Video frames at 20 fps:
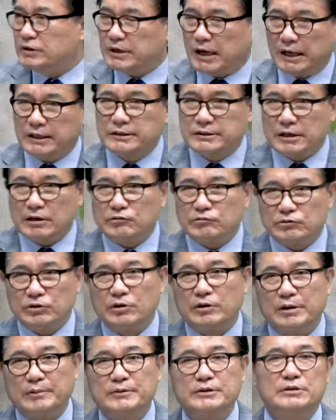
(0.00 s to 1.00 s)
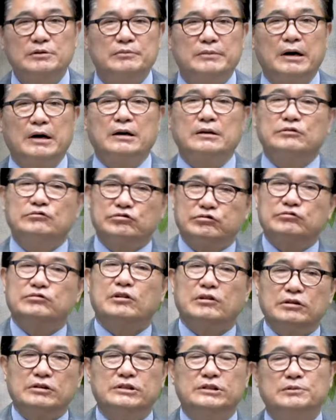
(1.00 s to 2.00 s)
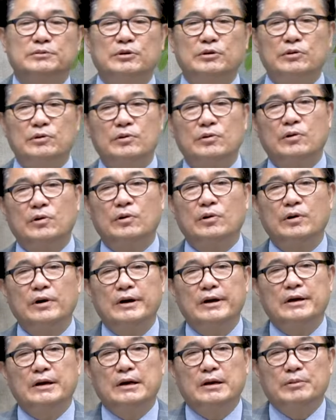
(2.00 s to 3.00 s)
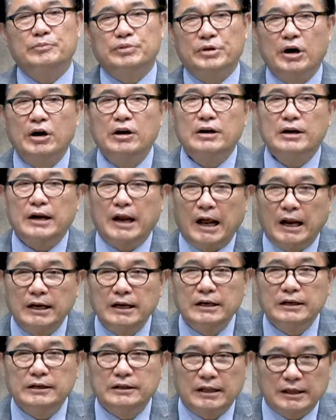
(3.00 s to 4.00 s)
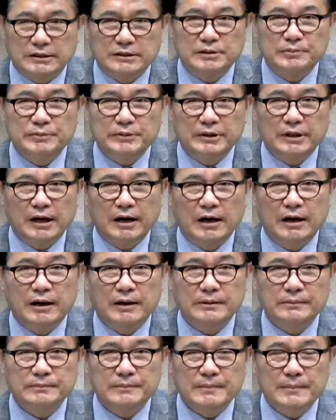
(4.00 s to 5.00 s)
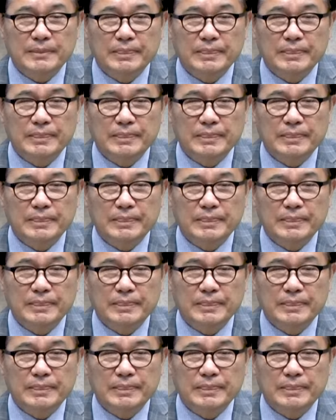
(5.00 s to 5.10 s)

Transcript: 가짜고요 하면서 막 투서를 집어넣고 별 난리를 다칩니다.